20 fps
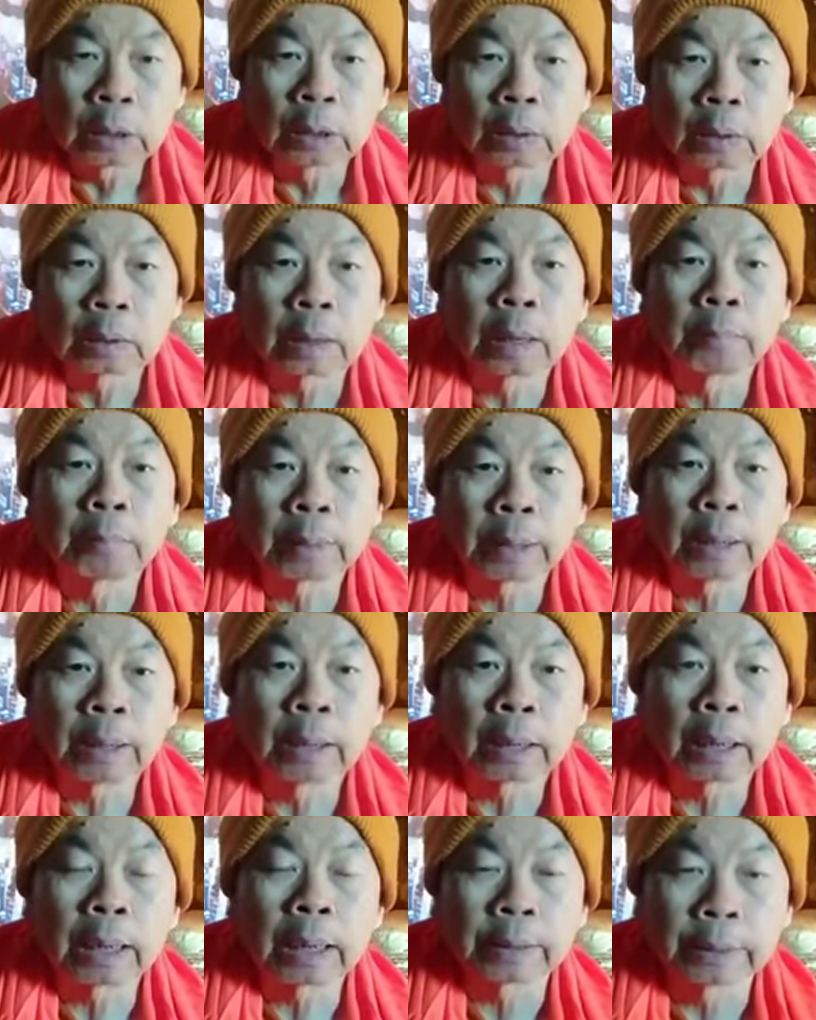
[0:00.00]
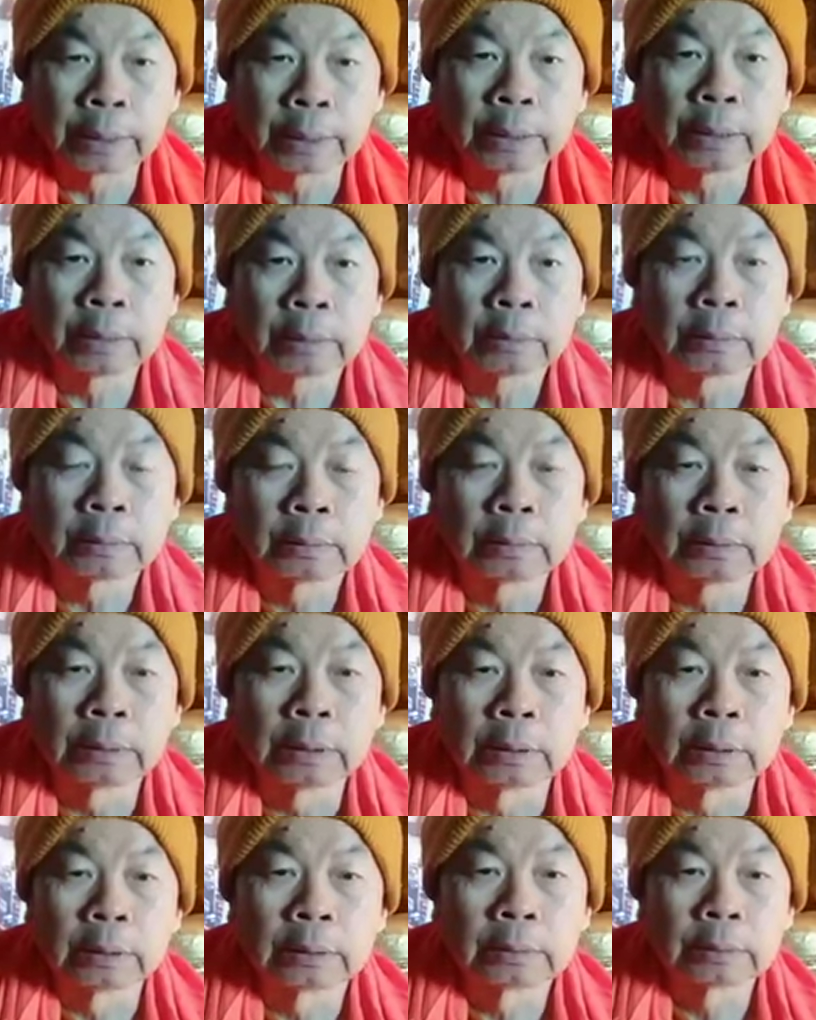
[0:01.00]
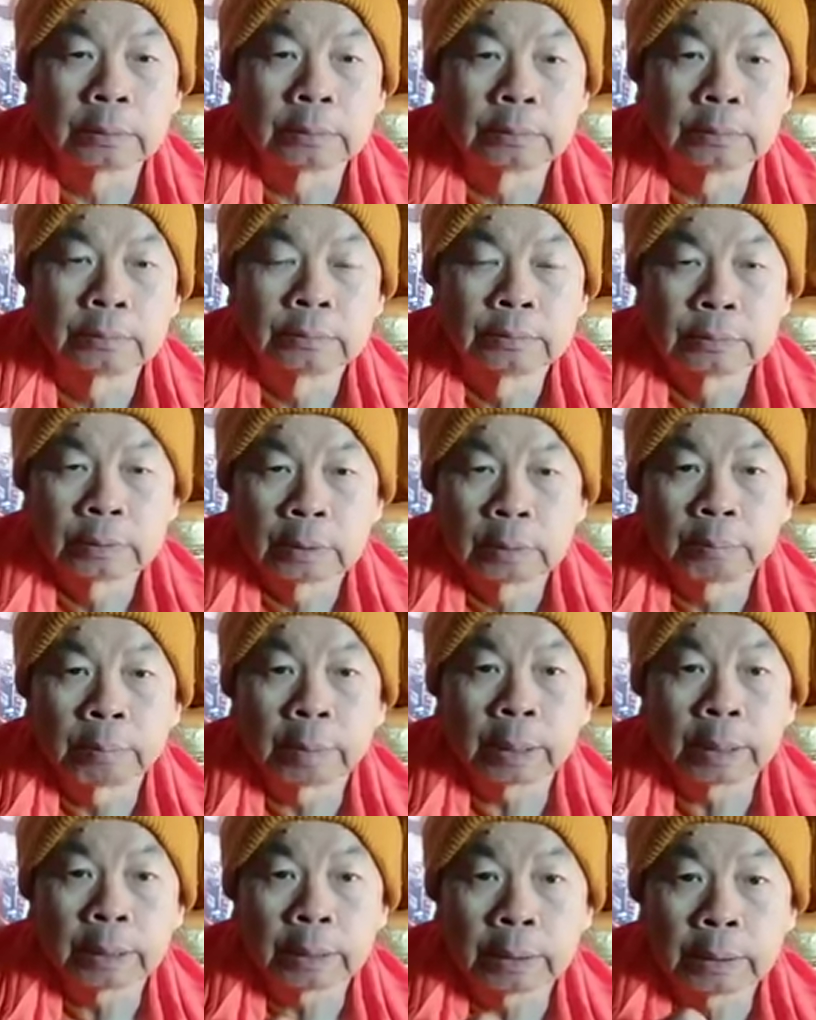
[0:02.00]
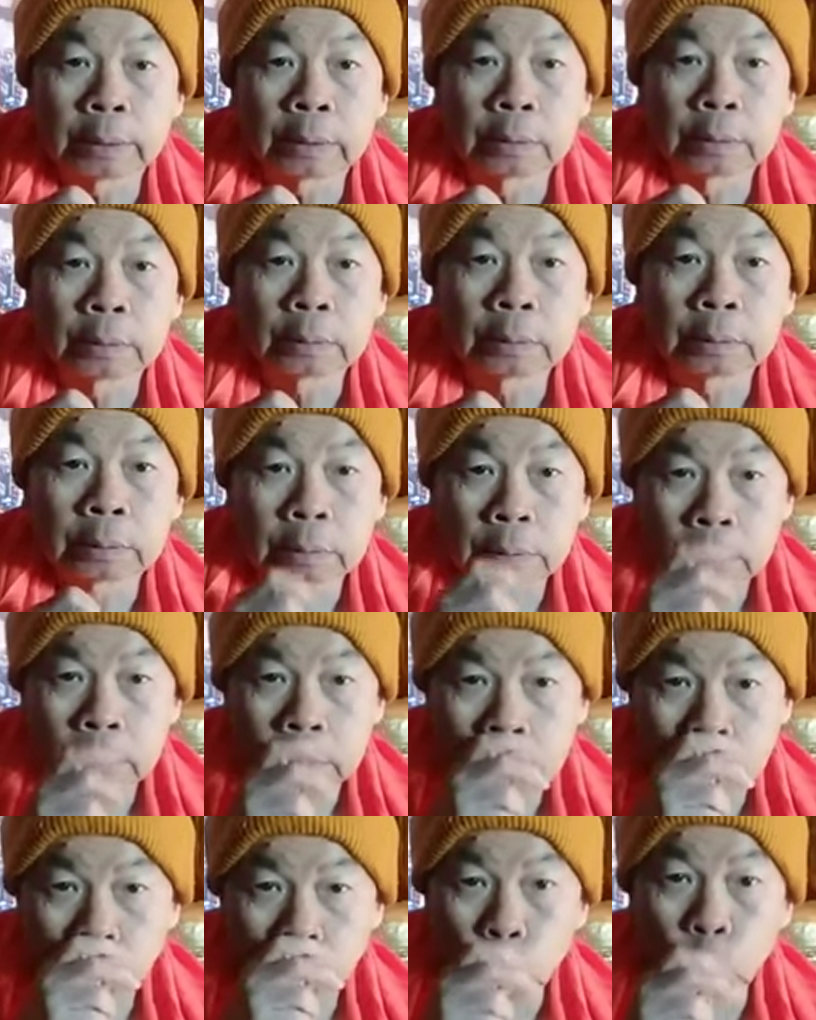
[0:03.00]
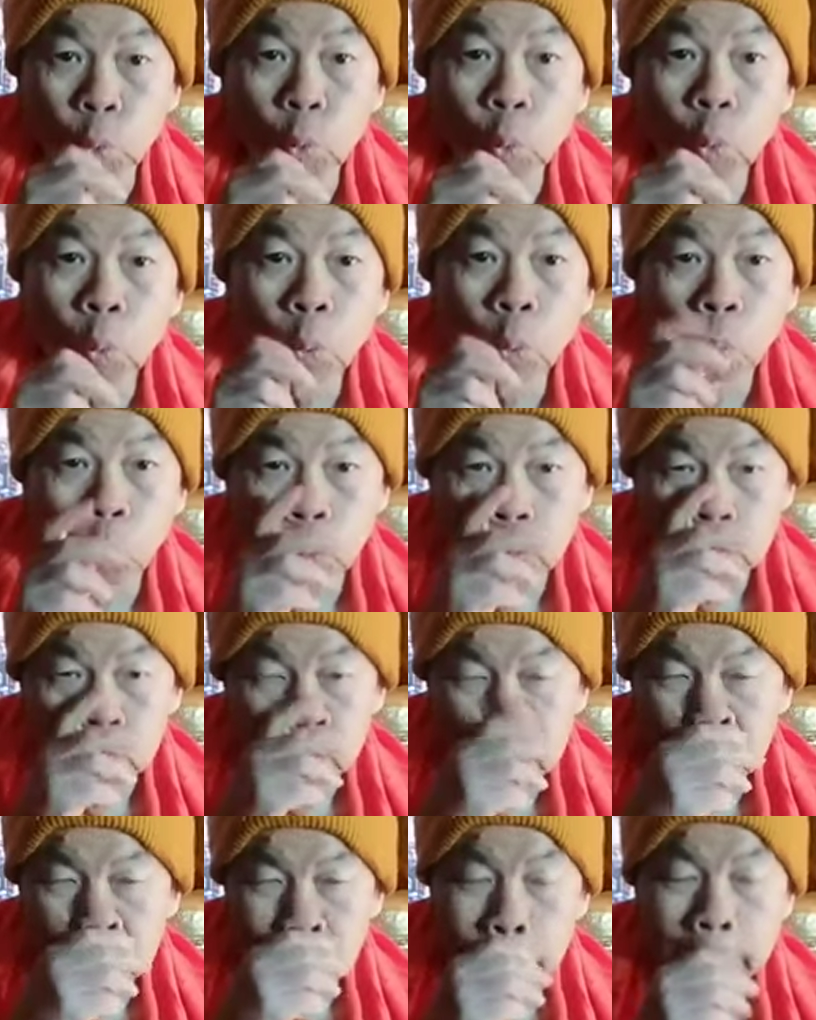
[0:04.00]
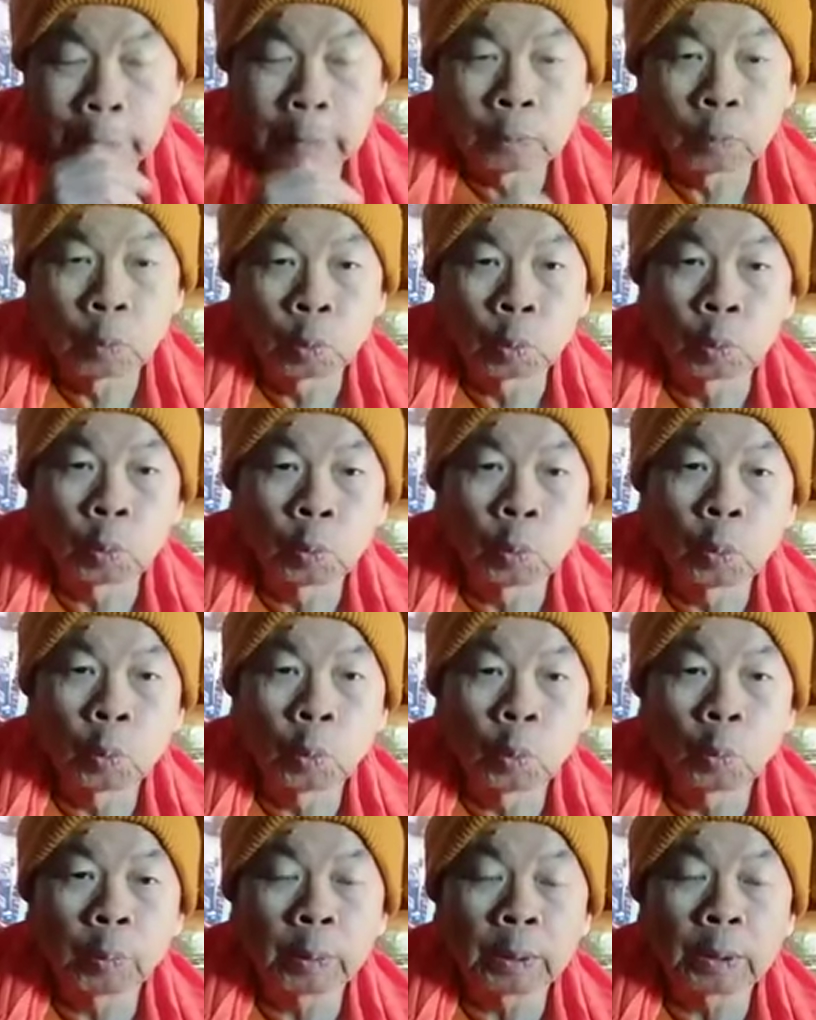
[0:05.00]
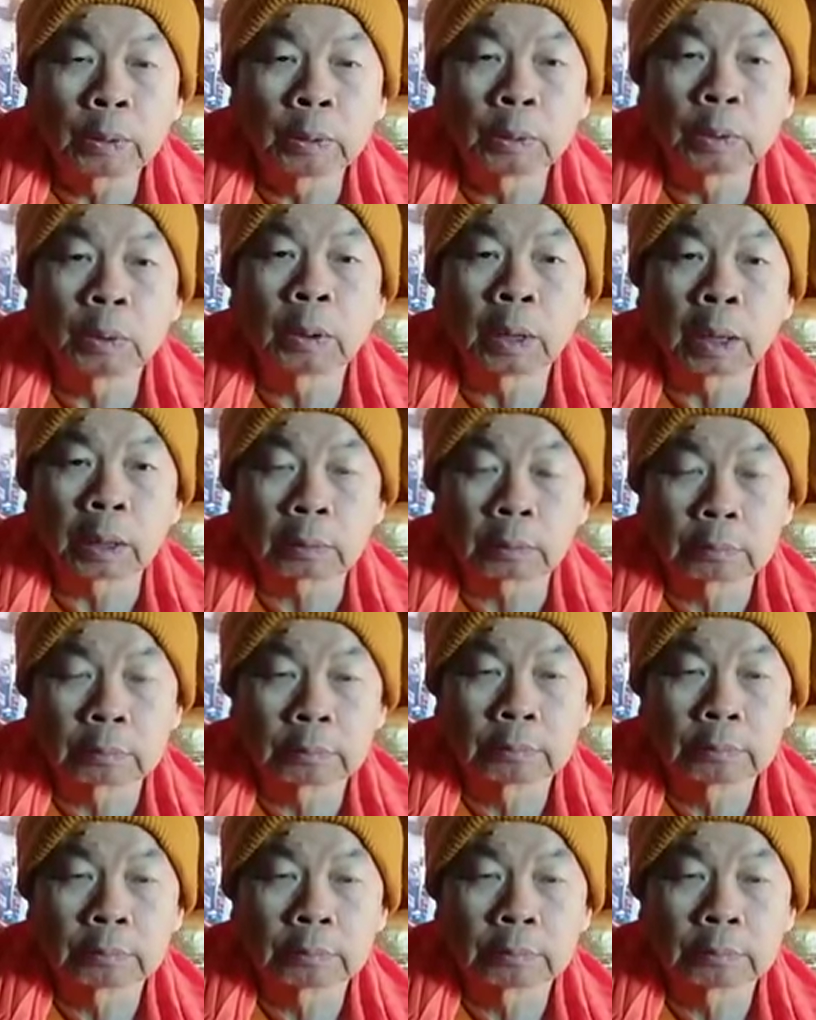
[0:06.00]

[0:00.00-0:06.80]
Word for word: แต่ก็ทำให้อากาศดี ไม่อุดอู้ ไม่อุดอู้ ไม่อุดอัด